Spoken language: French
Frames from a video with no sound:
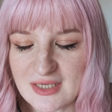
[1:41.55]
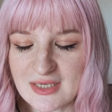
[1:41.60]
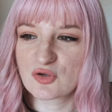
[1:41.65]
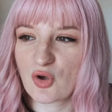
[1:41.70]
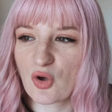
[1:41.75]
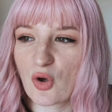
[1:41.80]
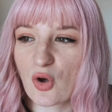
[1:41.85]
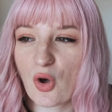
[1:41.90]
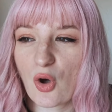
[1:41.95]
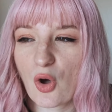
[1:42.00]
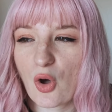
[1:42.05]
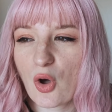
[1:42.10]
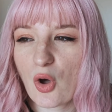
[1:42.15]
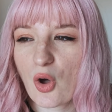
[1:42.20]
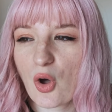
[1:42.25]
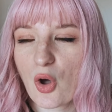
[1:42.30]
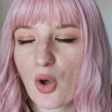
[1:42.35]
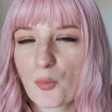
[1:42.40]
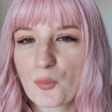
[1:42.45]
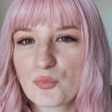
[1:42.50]
des
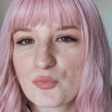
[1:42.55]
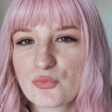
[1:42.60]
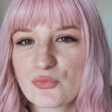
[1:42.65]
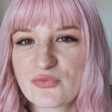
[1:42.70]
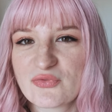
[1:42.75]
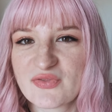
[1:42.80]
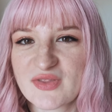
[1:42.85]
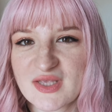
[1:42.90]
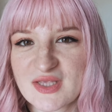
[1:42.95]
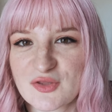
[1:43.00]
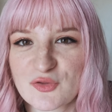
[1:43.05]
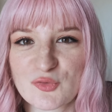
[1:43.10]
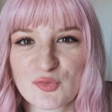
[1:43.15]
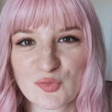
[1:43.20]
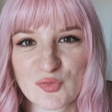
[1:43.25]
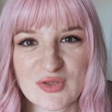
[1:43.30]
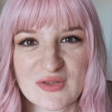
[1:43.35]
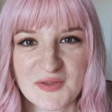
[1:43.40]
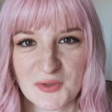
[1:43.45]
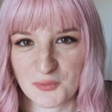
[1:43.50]
grands musées qui
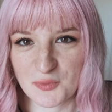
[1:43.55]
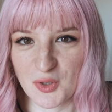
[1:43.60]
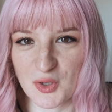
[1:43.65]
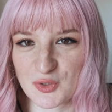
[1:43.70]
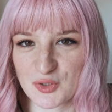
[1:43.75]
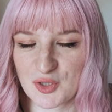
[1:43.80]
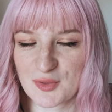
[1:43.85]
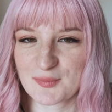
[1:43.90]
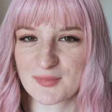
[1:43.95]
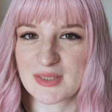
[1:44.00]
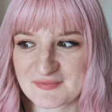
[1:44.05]
sont des aquariums.